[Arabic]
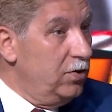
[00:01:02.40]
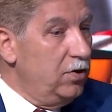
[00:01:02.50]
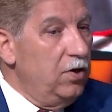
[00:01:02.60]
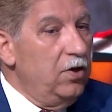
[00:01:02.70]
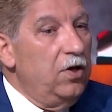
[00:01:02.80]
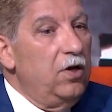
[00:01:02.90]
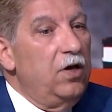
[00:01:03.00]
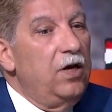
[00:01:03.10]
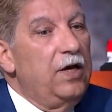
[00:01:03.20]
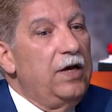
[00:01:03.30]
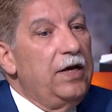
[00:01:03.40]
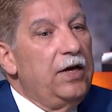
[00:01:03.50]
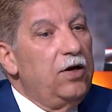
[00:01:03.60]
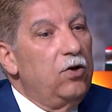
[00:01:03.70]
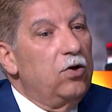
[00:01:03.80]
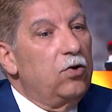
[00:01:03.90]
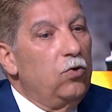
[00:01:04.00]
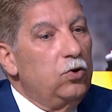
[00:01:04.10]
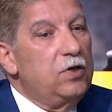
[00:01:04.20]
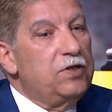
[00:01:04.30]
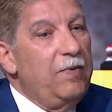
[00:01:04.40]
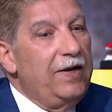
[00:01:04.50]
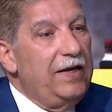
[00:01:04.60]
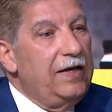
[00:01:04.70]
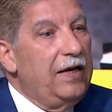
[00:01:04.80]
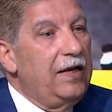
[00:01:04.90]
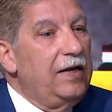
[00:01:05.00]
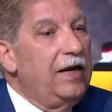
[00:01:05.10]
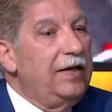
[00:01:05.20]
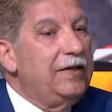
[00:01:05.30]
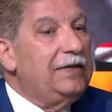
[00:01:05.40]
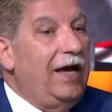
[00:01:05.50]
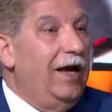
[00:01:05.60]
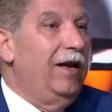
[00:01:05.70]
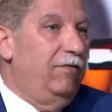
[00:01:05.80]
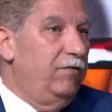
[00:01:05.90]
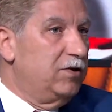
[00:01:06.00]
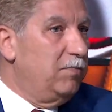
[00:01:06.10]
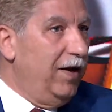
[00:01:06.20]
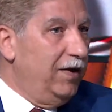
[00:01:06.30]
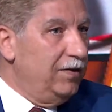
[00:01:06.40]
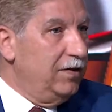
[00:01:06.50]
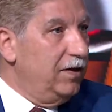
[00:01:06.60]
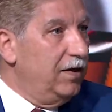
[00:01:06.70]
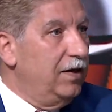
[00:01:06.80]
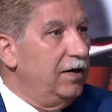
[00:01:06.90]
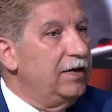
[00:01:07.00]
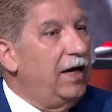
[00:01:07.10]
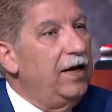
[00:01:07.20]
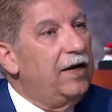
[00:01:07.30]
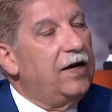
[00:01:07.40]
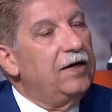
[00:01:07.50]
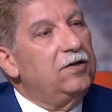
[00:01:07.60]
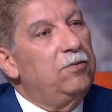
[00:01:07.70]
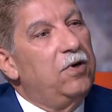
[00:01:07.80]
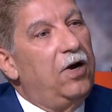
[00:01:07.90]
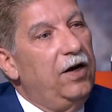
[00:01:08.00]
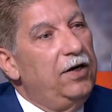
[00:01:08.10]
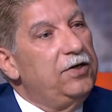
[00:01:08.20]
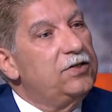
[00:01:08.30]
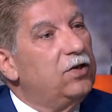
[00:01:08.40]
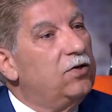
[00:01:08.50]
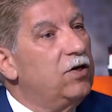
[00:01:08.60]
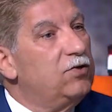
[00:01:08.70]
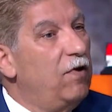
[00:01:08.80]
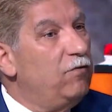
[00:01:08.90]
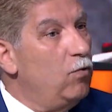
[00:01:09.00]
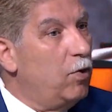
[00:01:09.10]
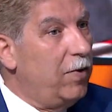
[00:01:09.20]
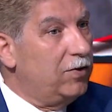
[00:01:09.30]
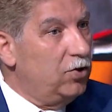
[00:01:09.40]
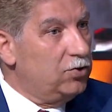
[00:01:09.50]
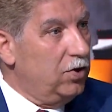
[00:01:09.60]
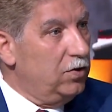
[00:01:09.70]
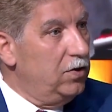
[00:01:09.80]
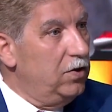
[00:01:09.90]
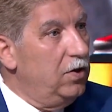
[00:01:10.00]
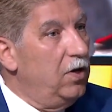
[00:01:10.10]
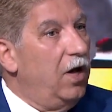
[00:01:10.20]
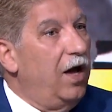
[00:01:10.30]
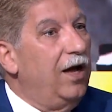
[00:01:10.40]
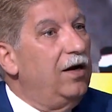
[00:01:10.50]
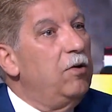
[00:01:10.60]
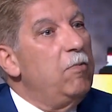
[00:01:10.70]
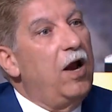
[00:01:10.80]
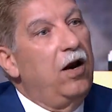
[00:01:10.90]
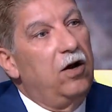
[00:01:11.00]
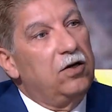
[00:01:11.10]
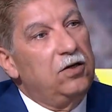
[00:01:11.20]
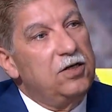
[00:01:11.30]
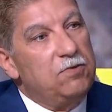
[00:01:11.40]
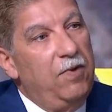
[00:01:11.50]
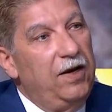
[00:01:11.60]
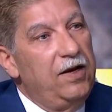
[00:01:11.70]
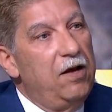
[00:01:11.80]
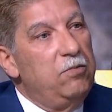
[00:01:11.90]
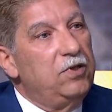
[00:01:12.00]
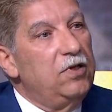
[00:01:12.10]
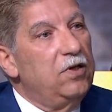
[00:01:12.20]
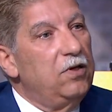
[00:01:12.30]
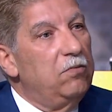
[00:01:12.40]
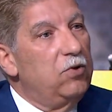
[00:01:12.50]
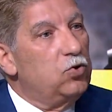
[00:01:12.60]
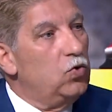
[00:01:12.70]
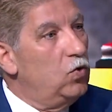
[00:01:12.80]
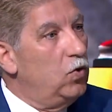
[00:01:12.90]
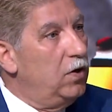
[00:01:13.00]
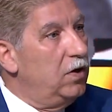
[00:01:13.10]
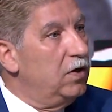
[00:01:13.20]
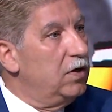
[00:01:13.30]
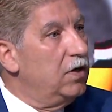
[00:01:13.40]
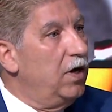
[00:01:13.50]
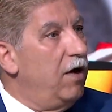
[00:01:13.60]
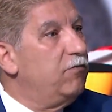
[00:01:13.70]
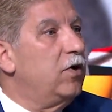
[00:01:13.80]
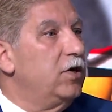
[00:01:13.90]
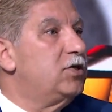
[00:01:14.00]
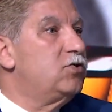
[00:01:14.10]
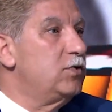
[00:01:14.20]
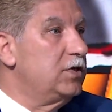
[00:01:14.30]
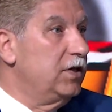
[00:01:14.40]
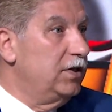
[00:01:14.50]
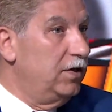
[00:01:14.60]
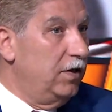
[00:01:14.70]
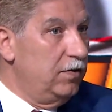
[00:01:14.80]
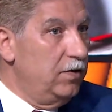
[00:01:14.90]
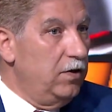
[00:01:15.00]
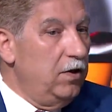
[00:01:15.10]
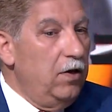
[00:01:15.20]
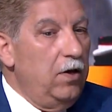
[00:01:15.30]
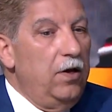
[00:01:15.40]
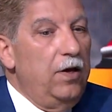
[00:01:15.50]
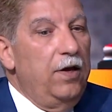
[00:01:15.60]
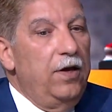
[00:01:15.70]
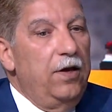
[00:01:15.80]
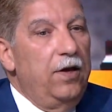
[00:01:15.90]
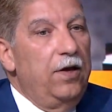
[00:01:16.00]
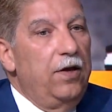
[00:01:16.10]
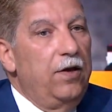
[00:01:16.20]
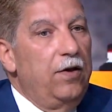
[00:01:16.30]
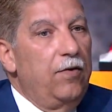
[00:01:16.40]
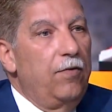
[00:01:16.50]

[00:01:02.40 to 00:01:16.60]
تمام آه، رحت الاسماعيليه لقيت حاله في الاسماعيليه الحاله كانت عباره على ان سياده الرئيس في 2014 اعلن من على ارض الاسماعيليه بدء مشروع حفر قناه السويس الجديده مم.